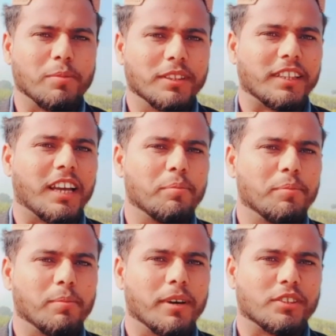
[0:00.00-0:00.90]
बनता है आप
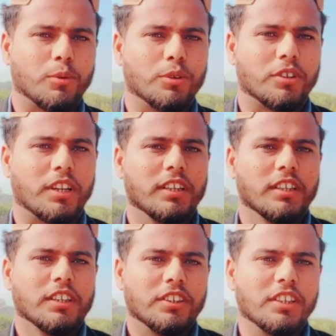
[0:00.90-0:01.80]
भी हमारी सपोर्ट करें
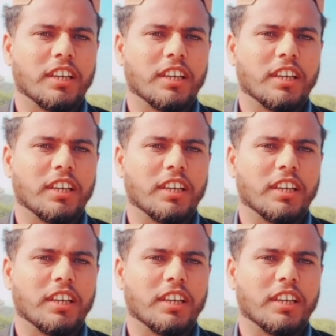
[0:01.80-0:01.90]
ठीक